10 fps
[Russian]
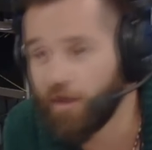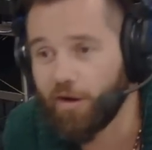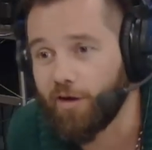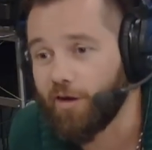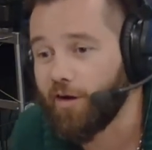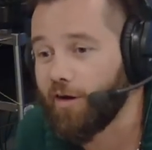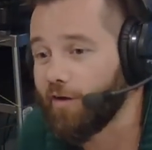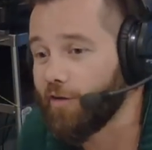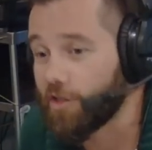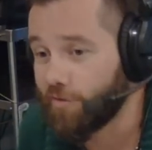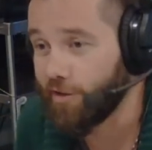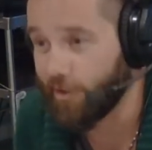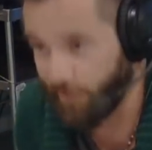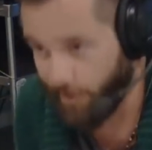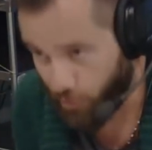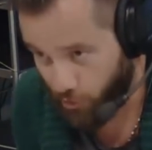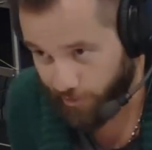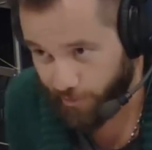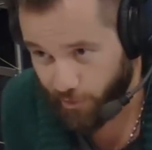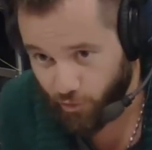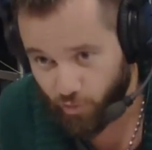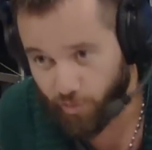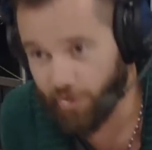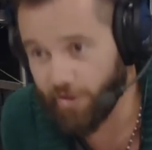а, название набора придумали